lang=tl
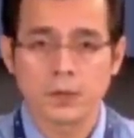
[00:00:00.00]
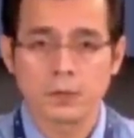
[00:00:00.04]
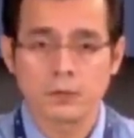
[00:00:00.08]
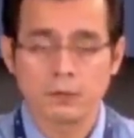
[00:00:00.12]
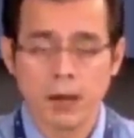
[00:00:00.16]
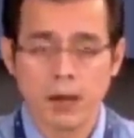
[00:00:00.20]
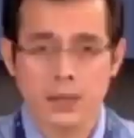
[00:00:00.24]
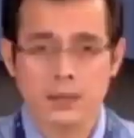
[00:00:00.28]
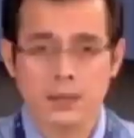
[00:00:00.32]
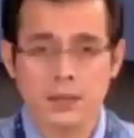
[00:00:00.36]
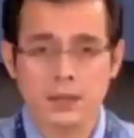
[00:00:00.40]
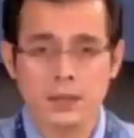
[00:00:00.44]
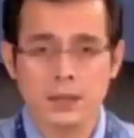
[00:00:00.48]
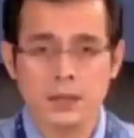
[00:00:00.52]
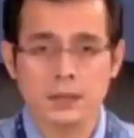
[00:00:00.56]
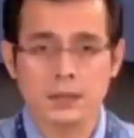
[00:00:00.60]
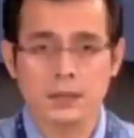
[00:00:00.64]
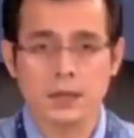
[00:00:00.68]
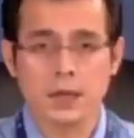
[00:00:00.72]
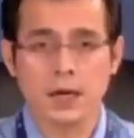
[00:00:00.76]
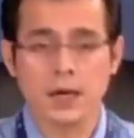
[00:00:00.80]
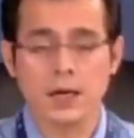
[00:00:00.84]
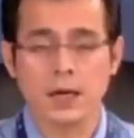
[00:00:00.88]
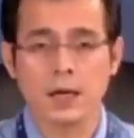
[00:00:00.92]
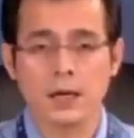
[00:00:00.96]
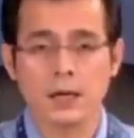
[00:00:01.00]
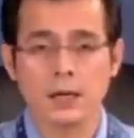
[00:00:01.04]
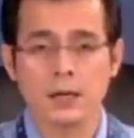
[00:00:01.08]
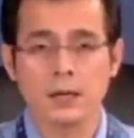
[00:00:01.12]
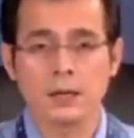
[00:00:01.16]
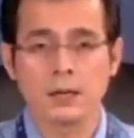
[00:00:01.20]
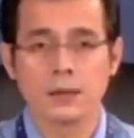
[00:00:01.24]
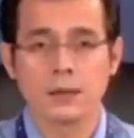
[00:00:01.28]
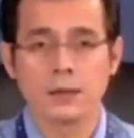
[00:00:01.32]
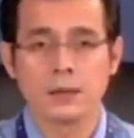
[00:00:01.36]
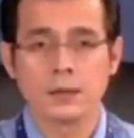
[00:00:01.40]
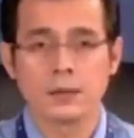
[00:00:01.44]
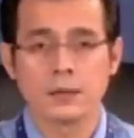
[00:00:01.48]
base sa
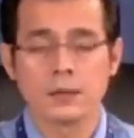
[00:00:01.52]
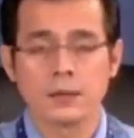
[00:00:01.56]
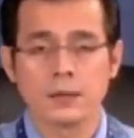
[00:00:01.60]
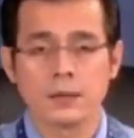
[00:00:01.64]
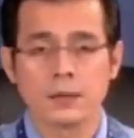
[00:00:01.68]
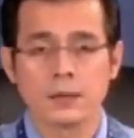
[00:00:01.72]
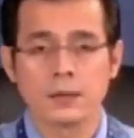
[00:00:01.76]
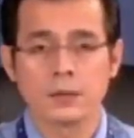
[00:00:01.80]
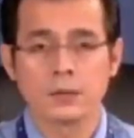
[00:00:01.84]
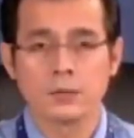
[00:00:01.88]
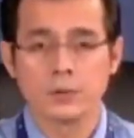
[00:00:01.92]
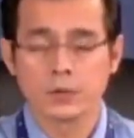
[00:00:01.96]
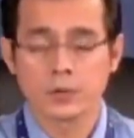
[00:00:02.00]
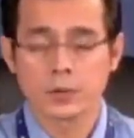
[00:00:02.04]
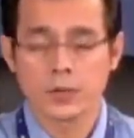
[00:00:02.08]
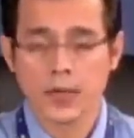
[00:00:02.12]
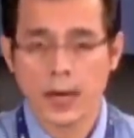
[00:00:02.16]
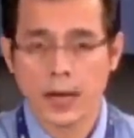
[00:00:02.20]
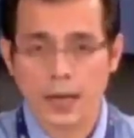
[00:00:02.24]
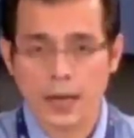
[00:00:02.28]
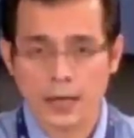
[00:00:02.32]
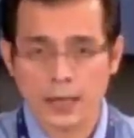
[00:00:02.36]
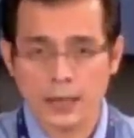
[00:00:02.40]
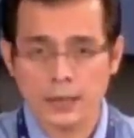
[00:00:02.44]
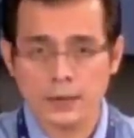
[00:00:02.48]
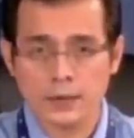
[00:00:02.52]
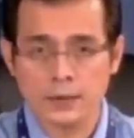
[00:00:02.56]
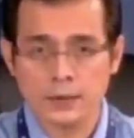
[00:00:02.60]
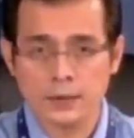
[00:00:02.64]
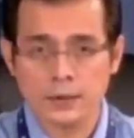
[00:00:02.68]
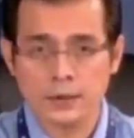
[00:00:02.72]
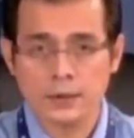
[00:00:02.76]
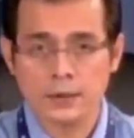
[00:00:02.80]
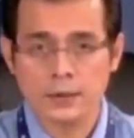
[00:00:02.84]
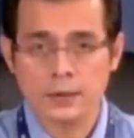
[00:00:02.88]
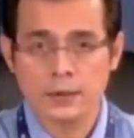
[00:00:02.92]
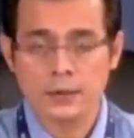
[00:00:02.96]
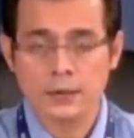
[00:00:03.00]
kung saan
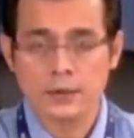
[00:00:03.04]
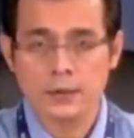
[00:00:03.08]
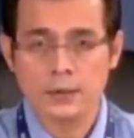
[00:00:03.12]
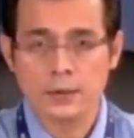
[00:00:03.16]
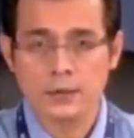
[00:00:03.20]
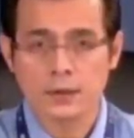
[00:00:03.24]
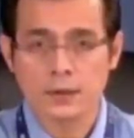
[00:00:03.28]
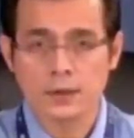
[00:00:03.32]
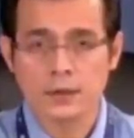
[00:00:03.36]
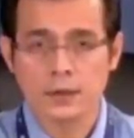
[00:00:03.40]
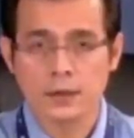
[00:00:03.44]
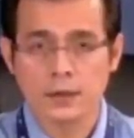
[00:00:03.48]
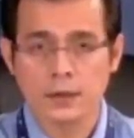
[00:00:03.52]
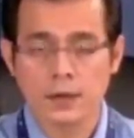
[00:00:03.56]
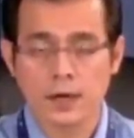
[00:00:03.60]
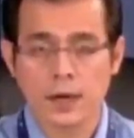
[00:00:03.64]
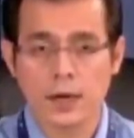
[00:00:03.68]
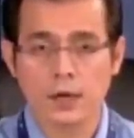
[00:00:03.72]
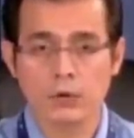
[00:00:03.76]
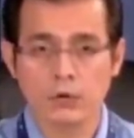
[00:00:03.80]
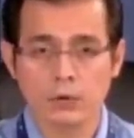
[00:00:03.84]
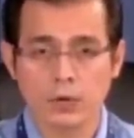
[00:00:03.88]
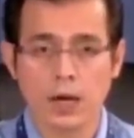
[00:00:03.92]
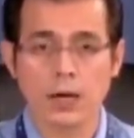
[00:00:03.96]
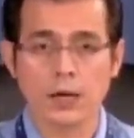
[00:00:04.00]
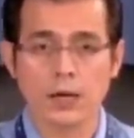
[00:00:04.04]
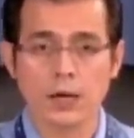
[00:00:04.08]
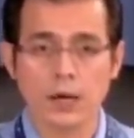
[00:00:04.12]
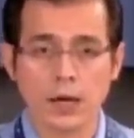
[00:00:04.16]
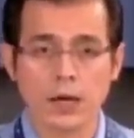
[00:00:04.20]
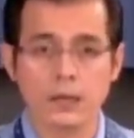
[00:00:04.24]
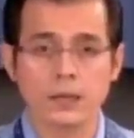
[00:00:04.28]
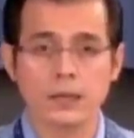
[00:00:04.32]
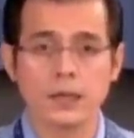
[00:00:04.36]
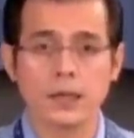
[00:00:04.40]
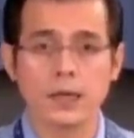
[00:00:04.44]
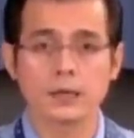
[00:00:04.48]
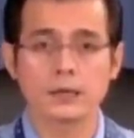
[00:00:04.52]
ang lugar ng
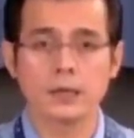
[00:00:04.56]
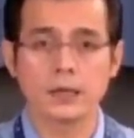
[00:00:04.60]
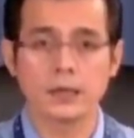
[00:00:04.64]
kanilang